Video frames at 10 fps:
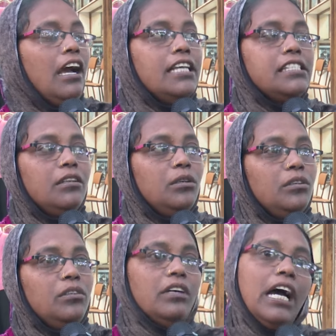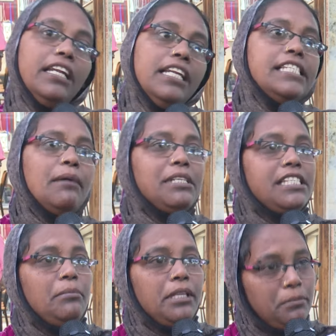అసలు అన్ని
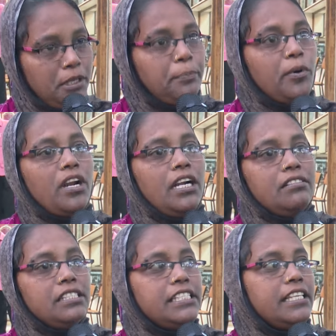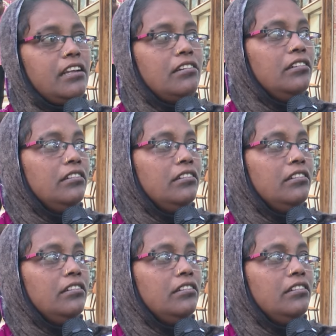సమస్యల మీద మీరు పోరాటం చేశారు